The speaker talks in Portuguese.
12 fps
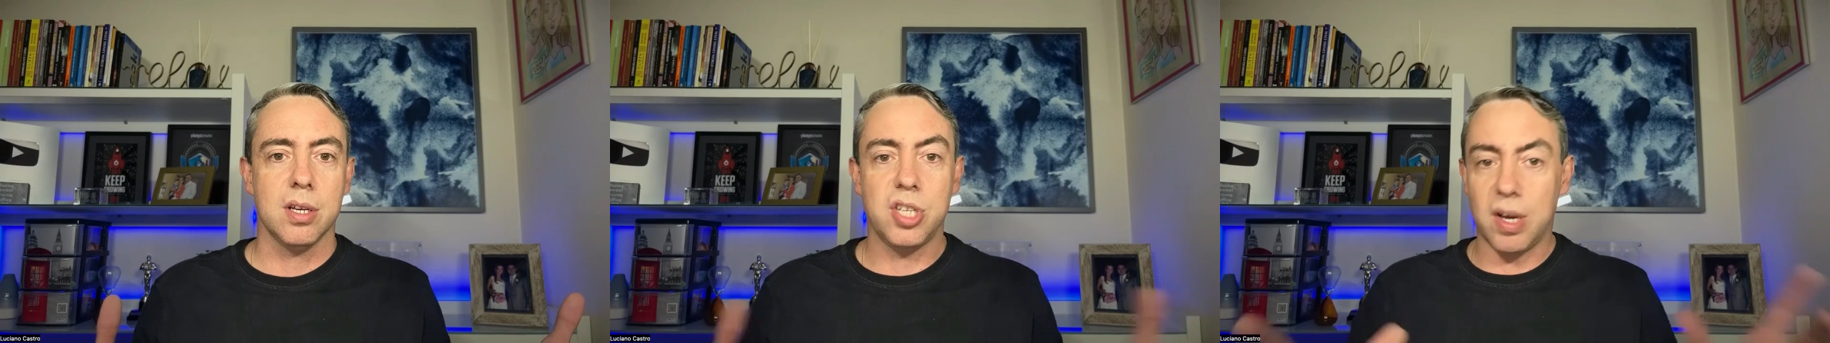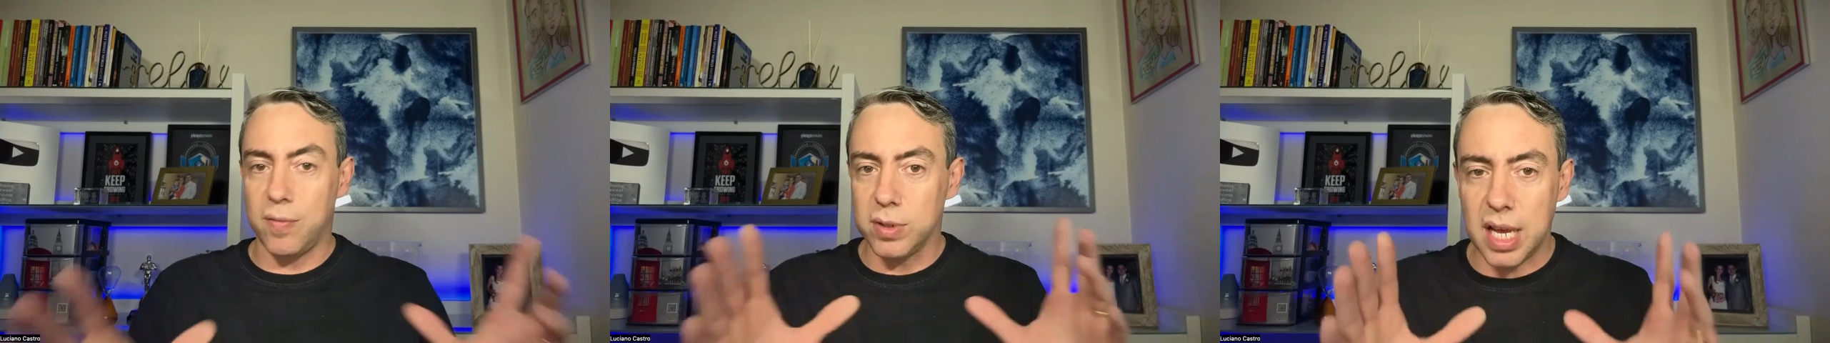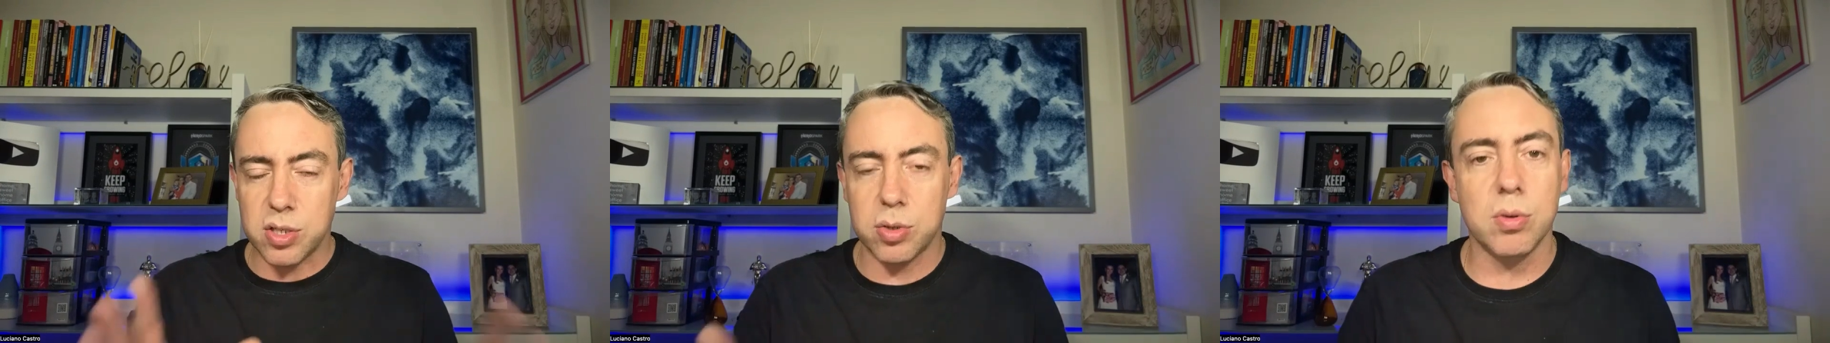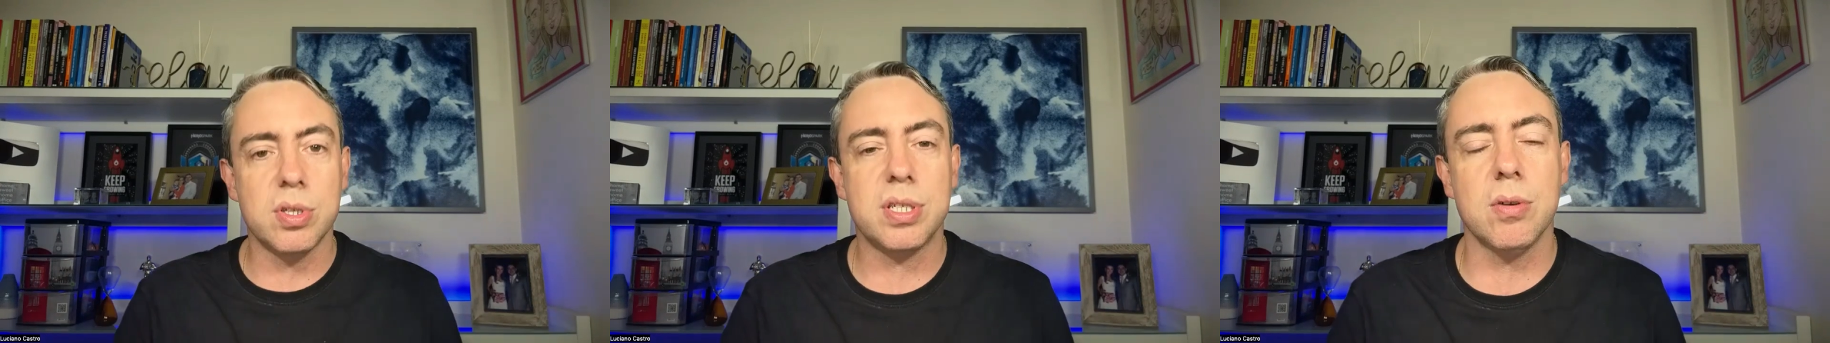Já vou dar a
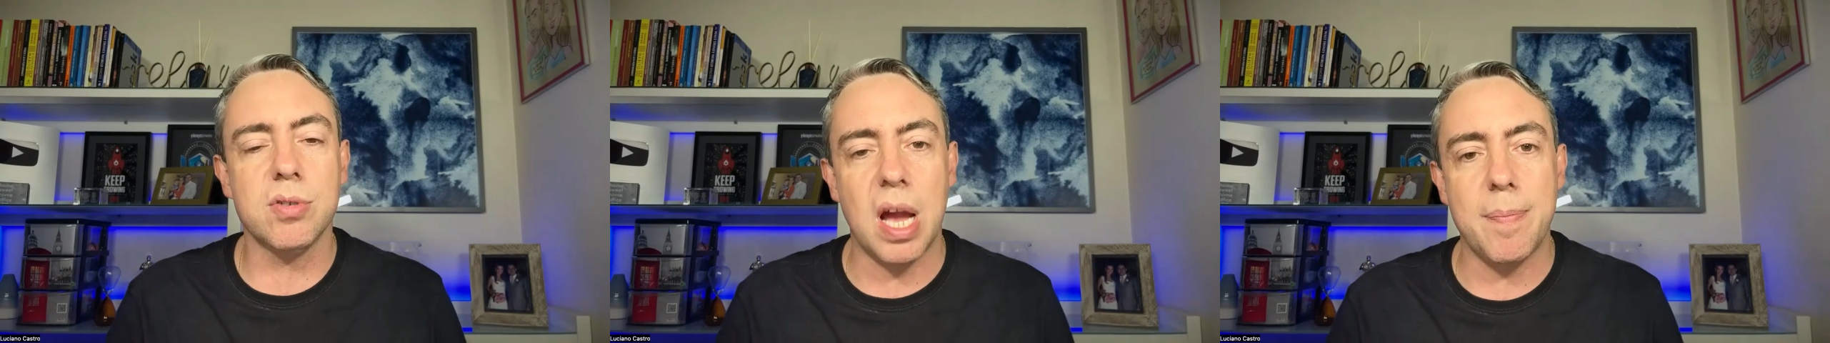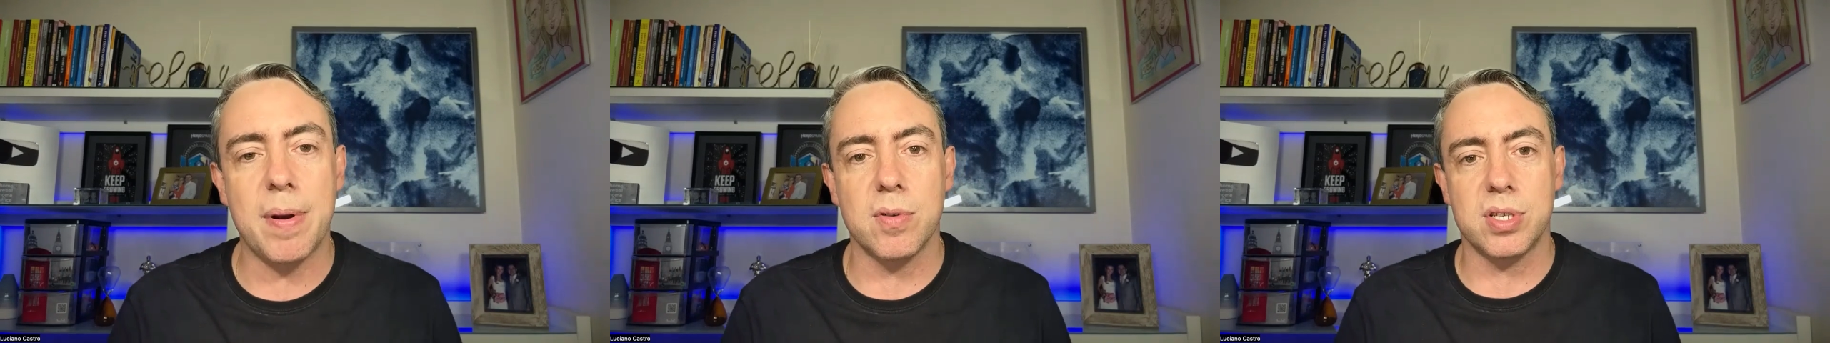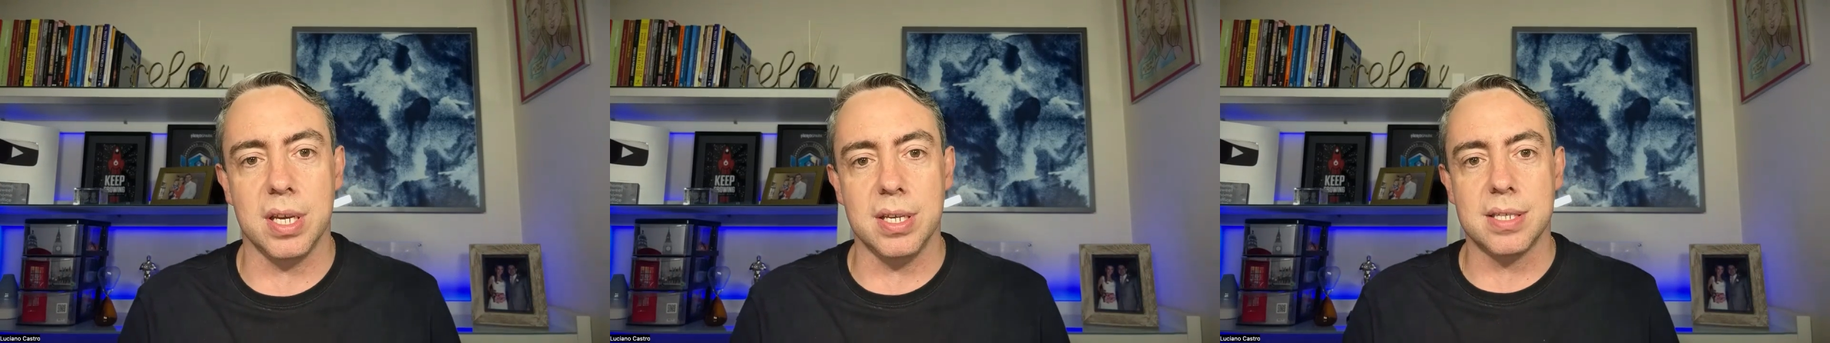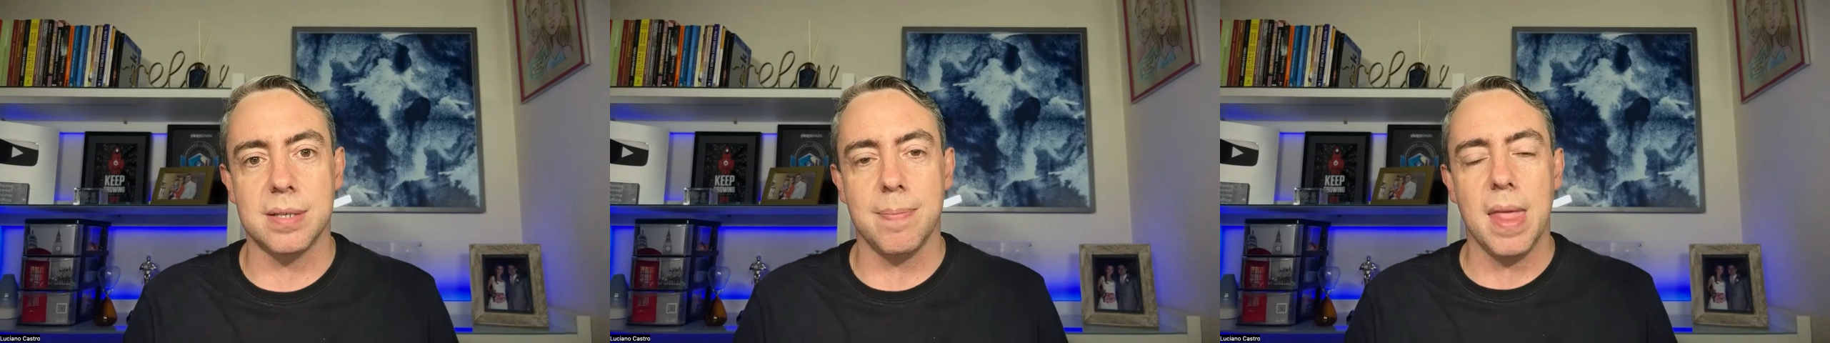solução já para
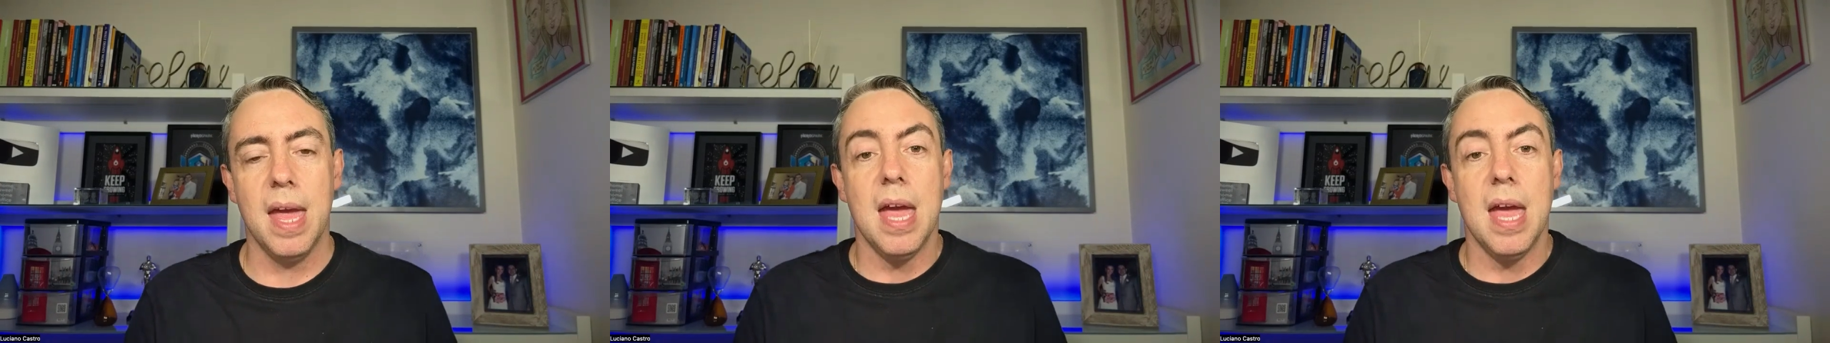vocês.